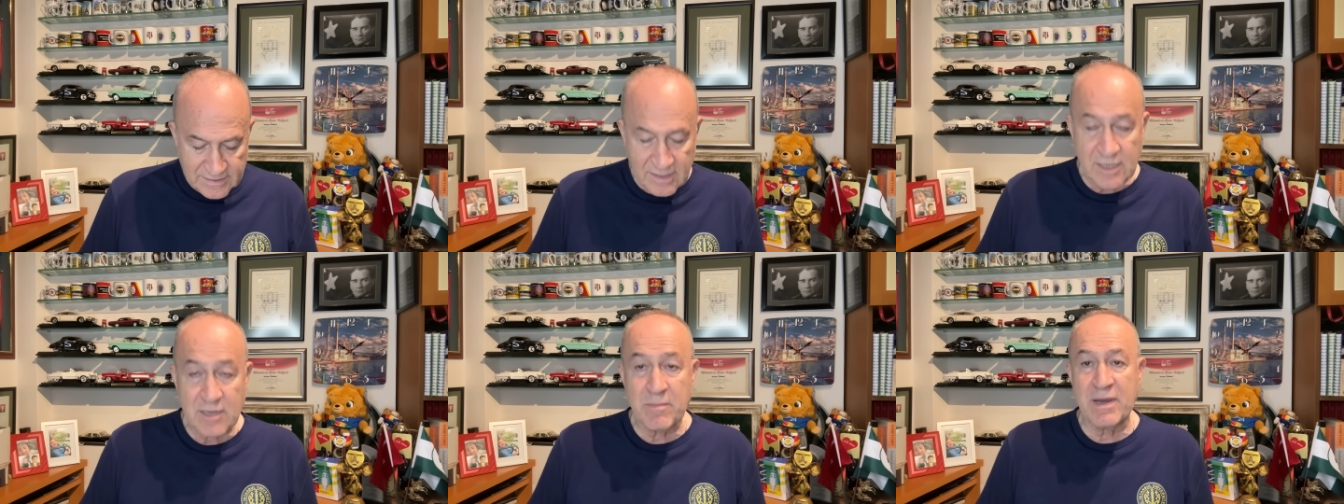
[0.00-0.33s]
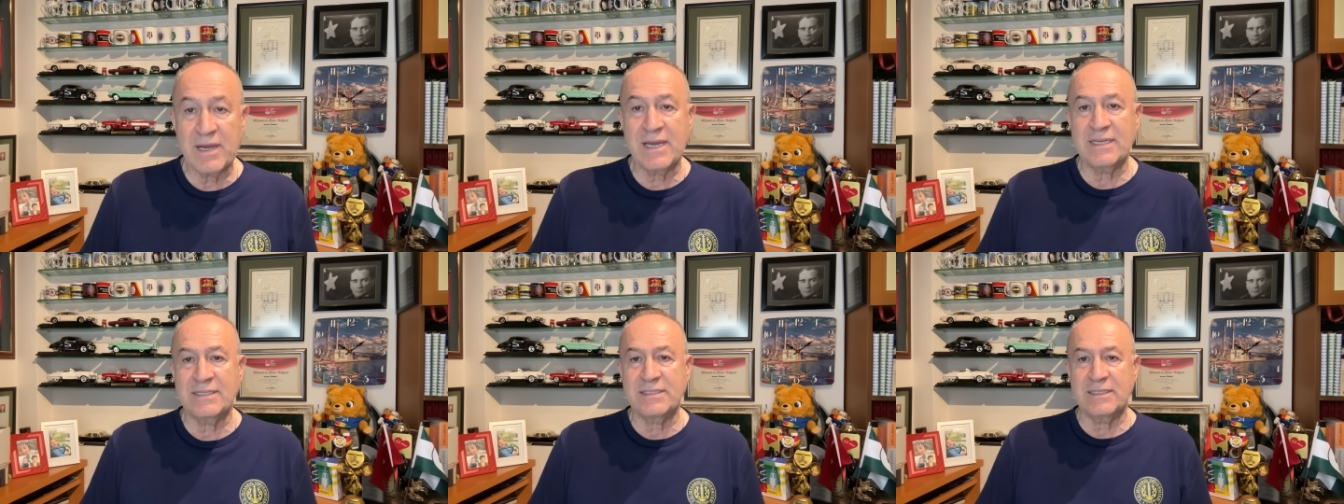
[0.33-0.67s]

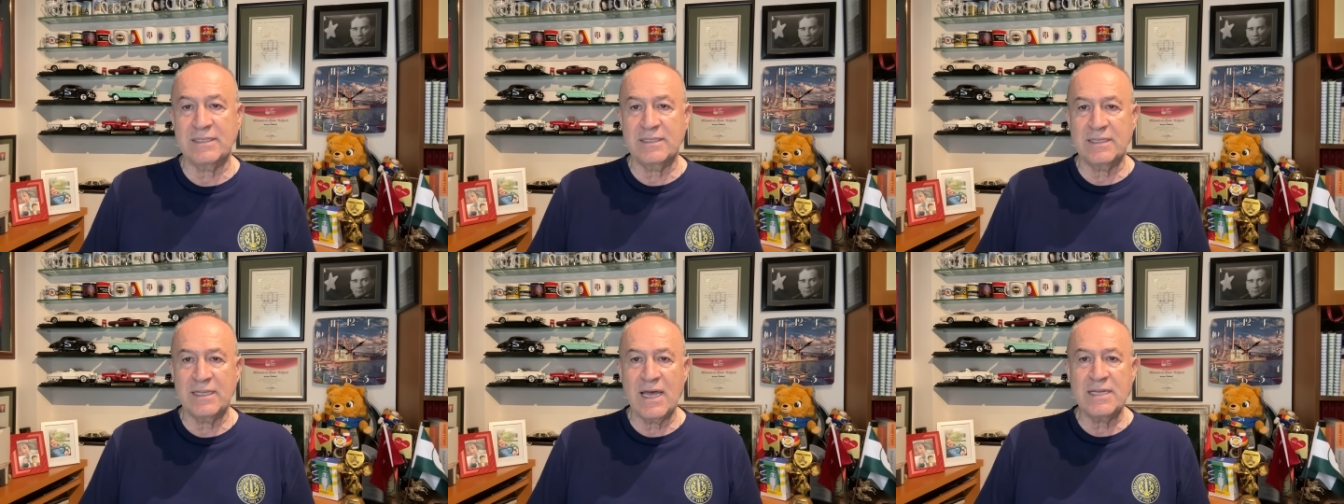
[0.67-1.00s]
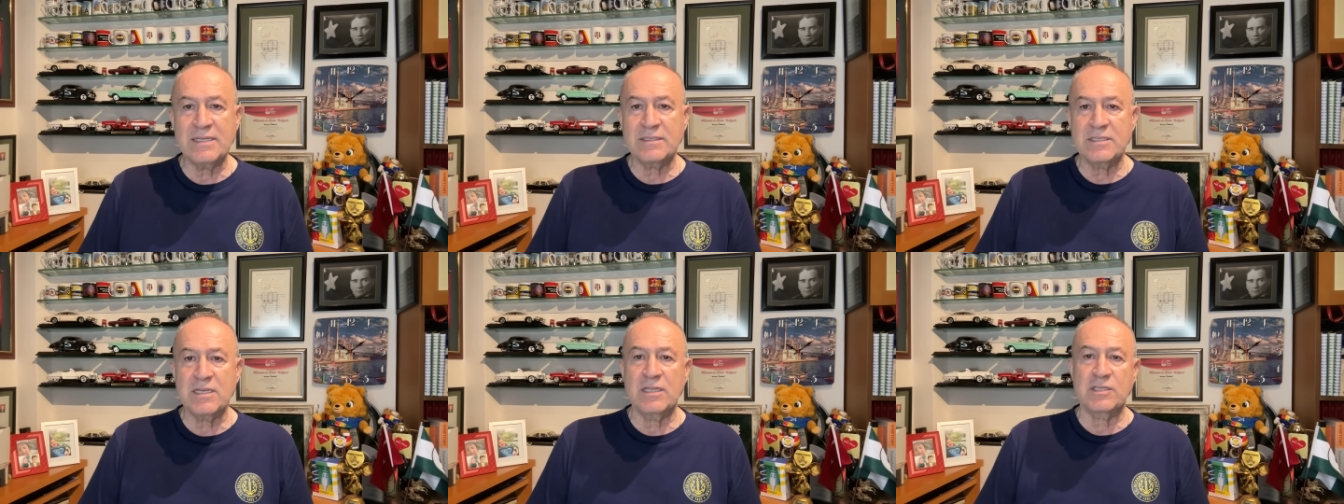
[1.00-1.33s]
takıma
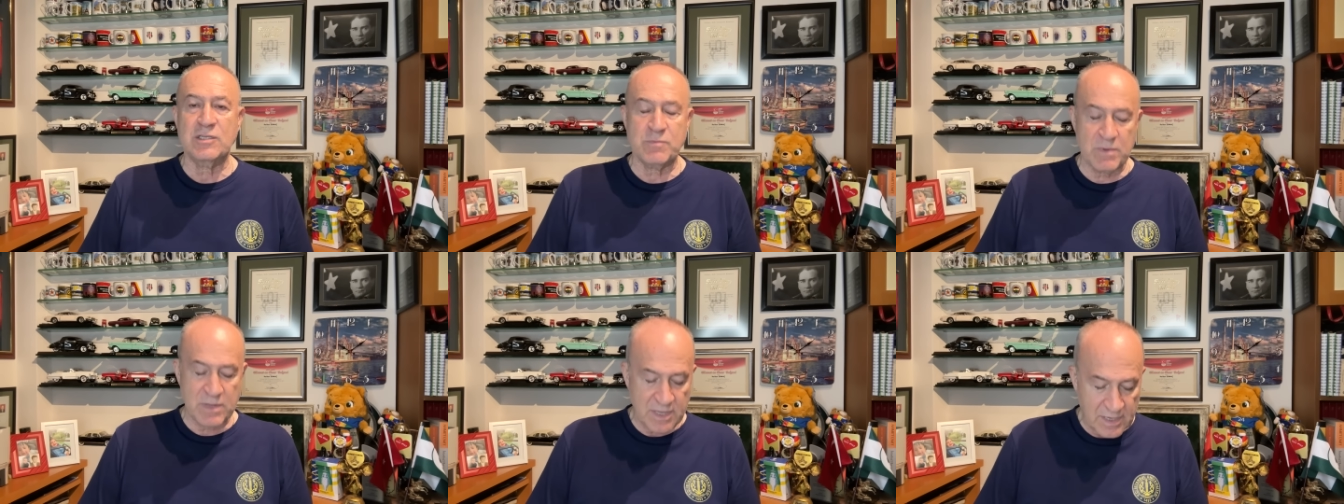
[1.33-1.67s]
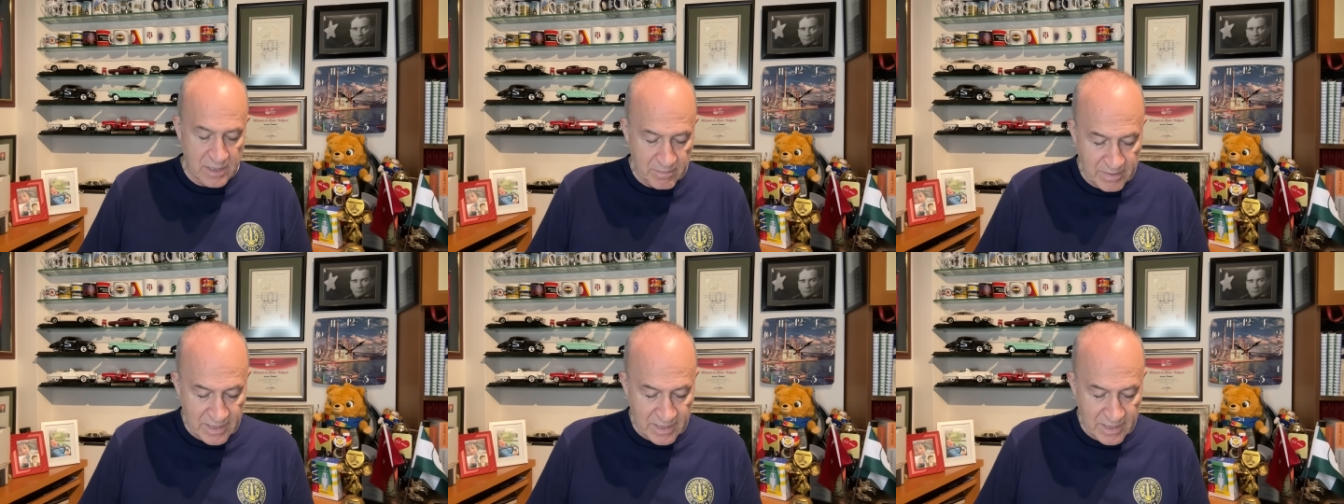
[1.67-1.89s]
katıldılar, çalışmalara